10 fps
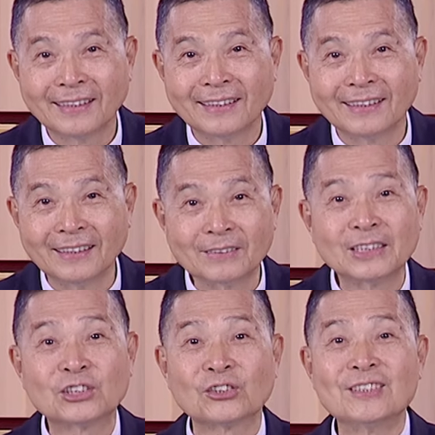你要去
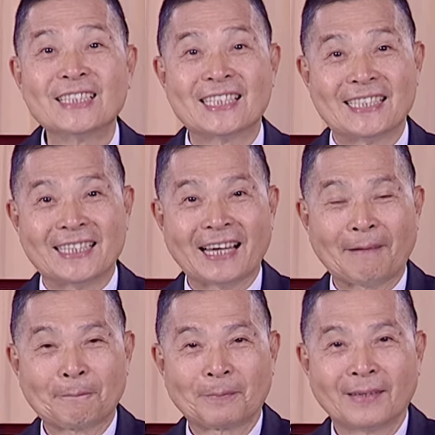珍惜呀，
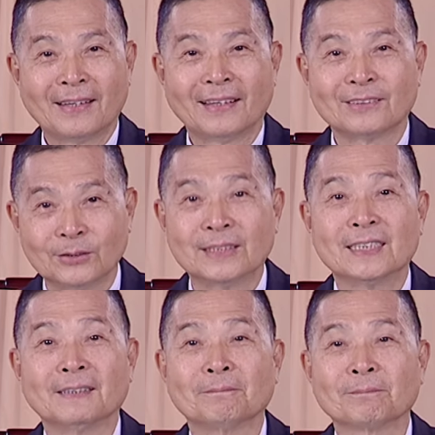珍
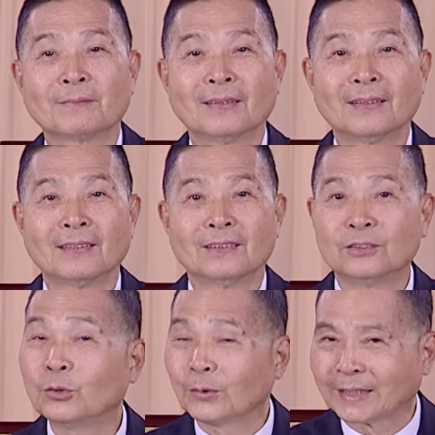惜。
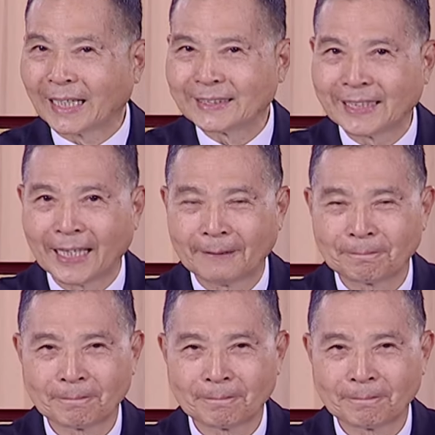如果当下